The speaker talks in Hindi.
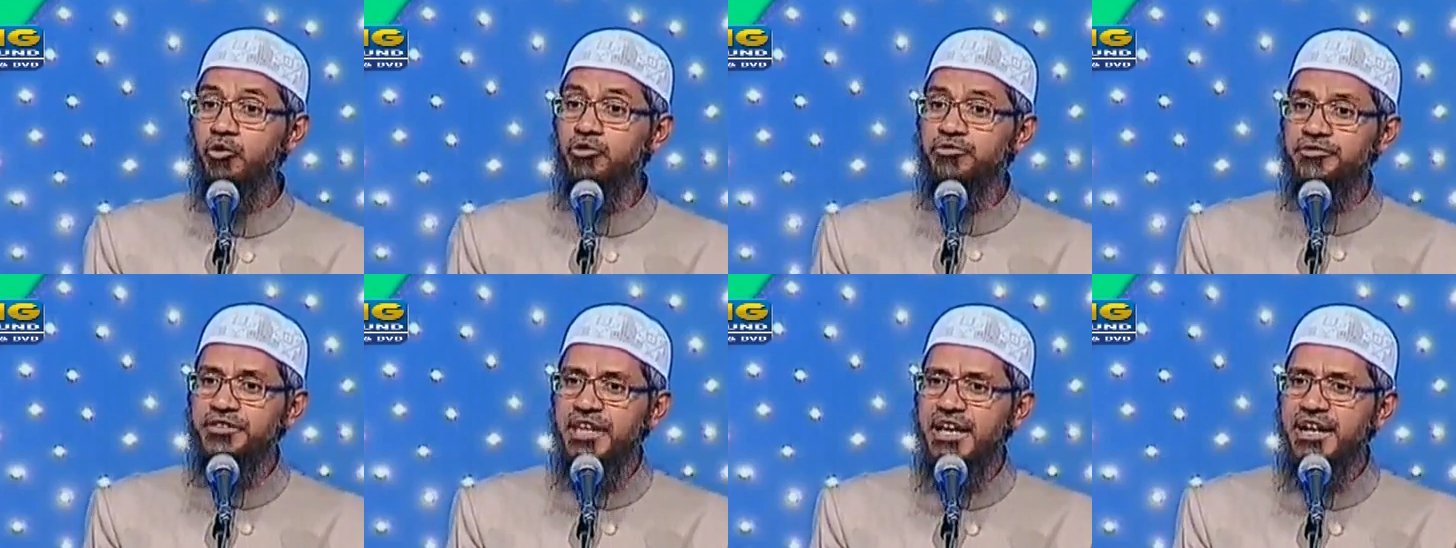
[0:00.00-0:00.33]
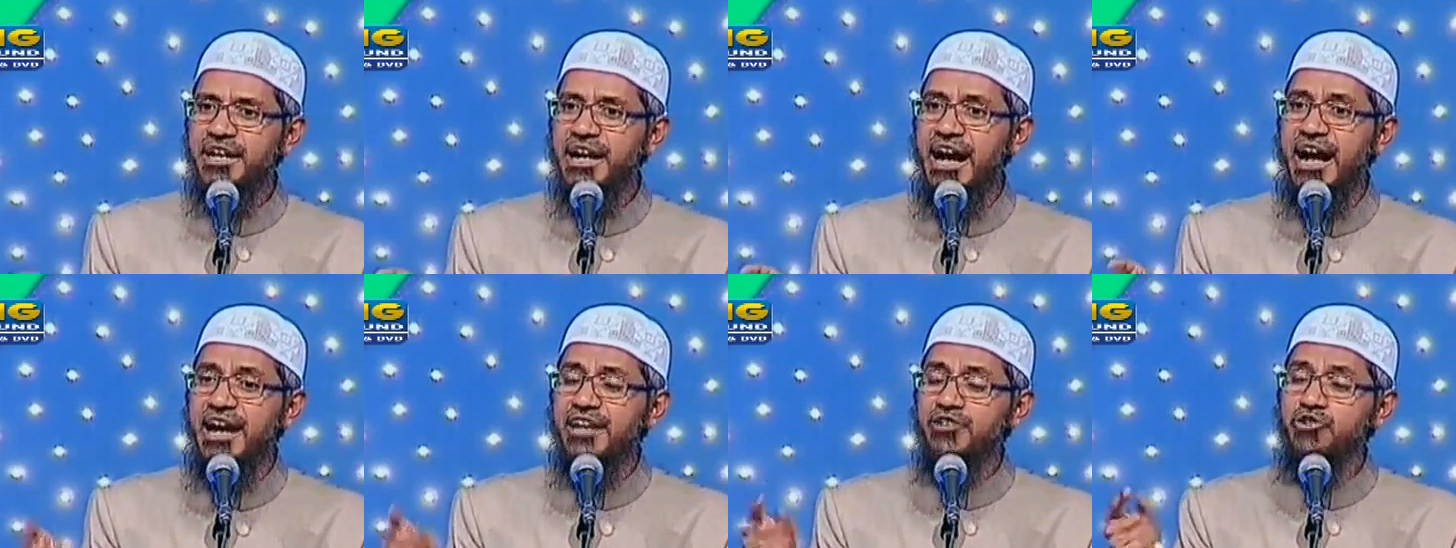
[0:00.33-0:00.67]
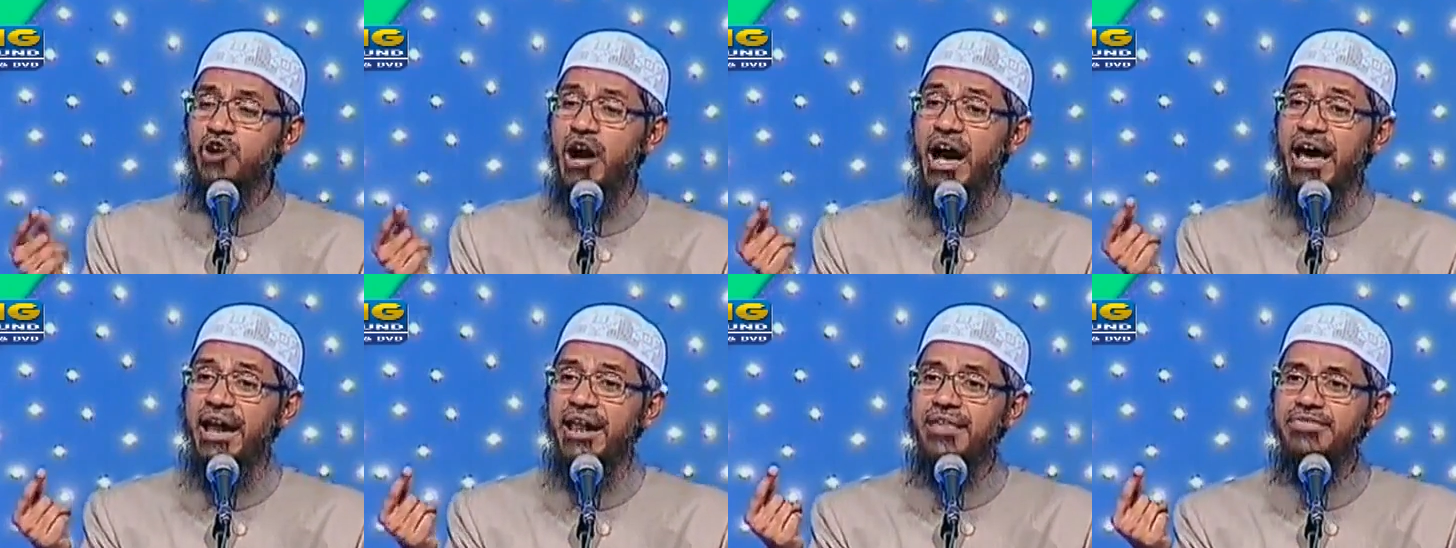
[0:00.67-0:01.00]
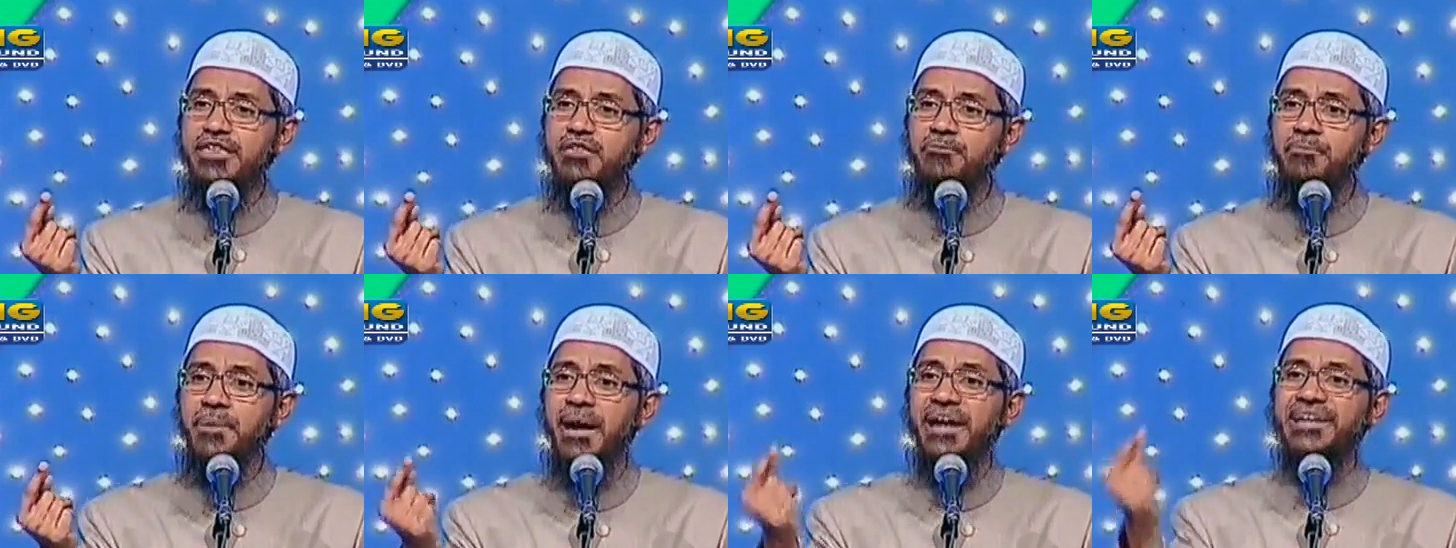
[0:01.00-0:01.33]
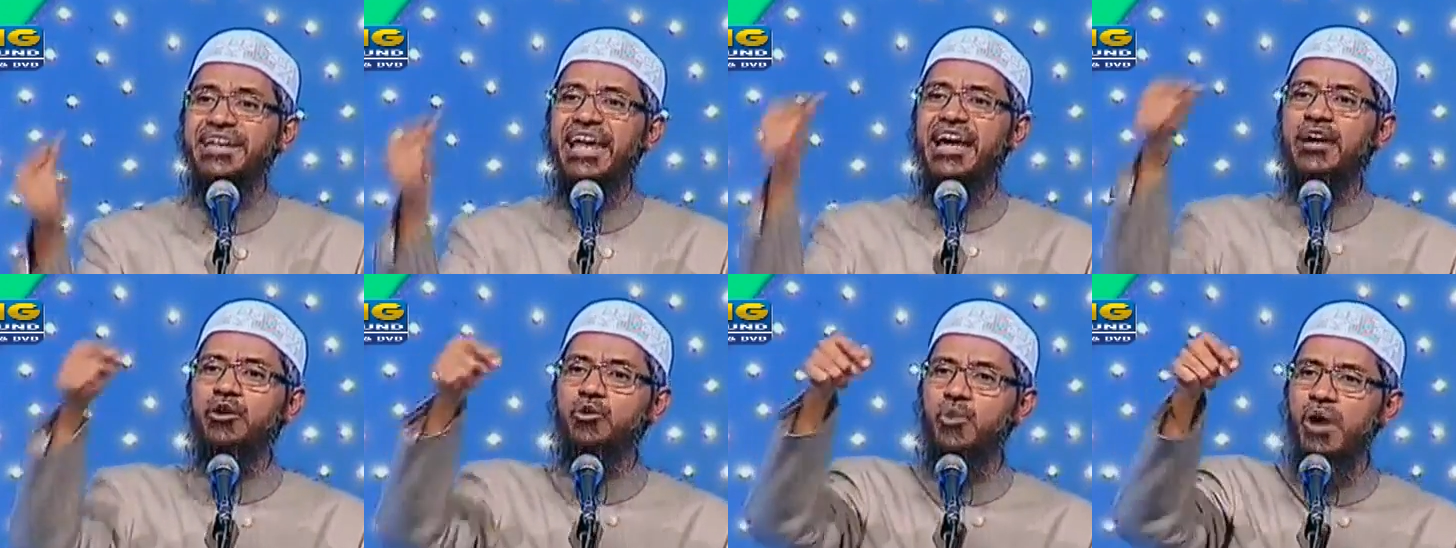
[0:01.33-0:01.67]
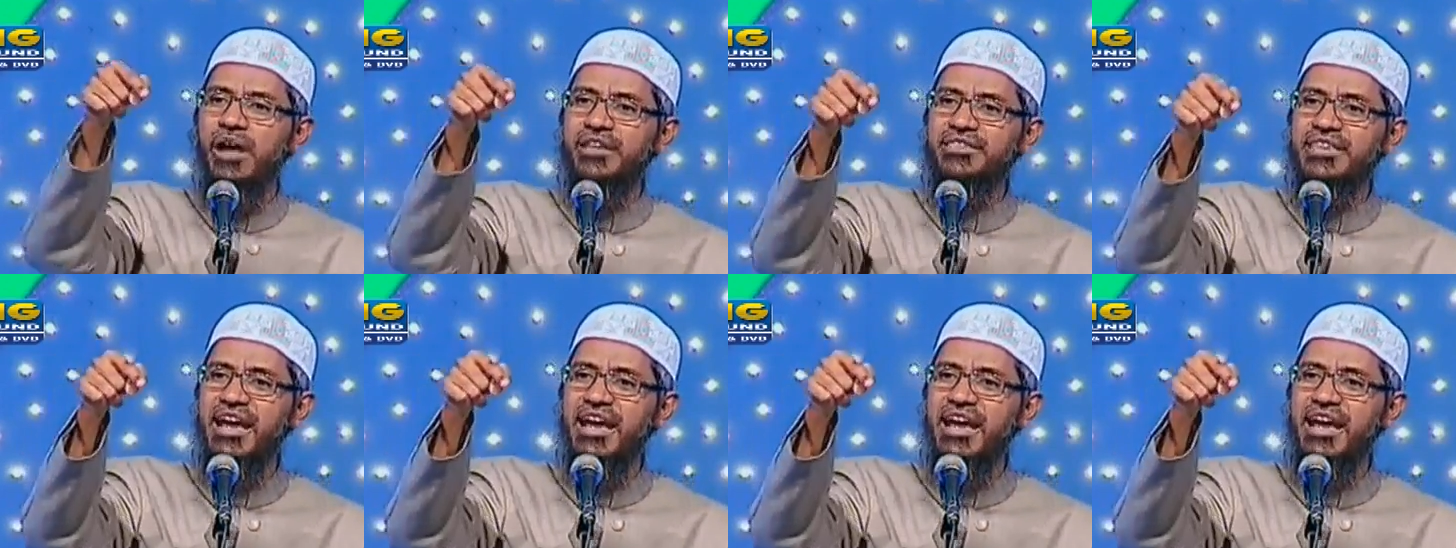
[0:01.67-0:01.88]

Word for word: उसने कहा कि जो आरएसएस पे अटैक हुआ